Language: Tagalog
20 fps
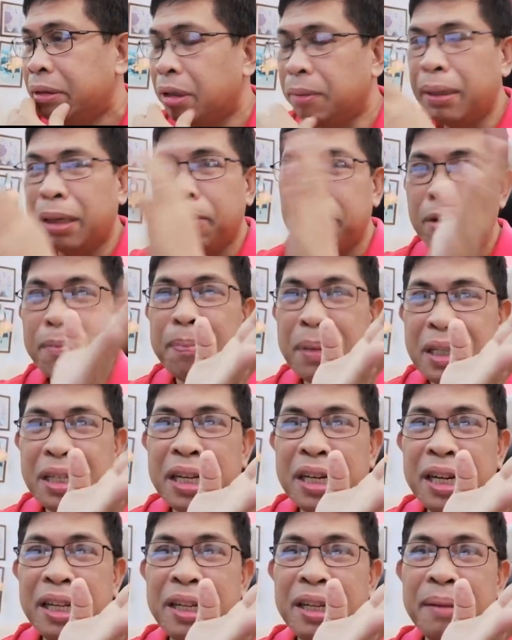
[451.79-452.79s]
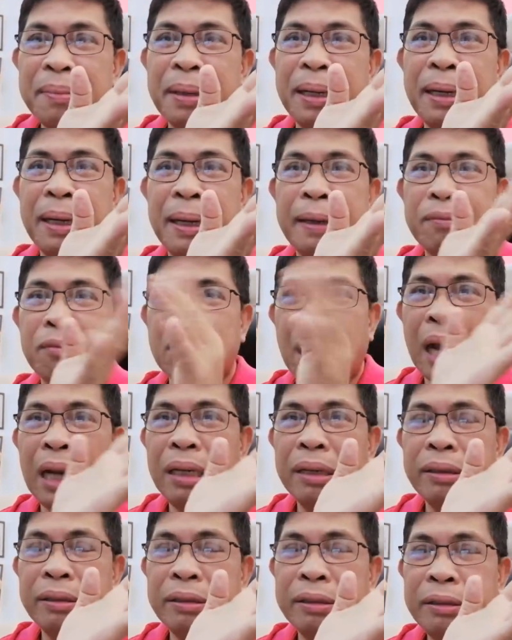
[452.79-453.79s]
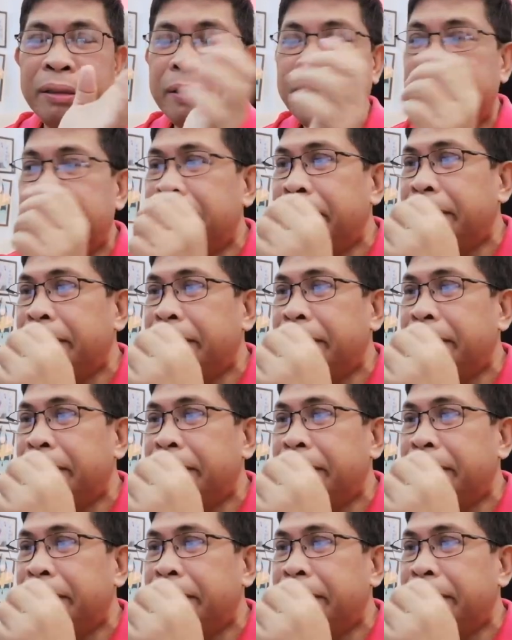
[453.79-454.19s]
tumakbong presidente pala, talo,